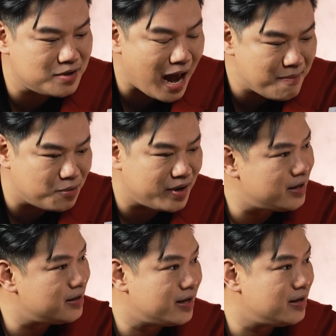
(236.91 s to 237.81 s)
ย้ายมาอยู่ใน
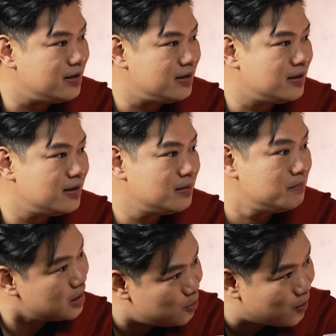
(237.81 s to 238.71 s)
ใน
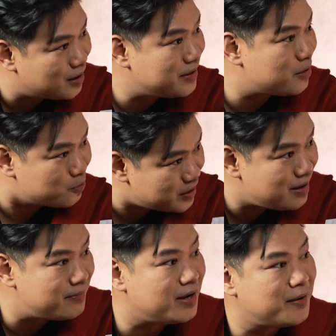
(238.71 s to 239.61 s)
เมืองหลวงในกรุงเท
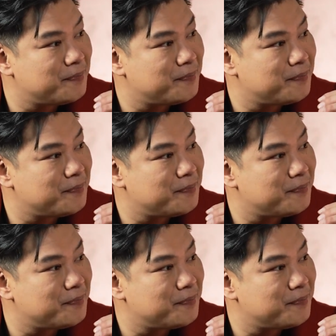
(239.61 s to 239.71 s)
พเลย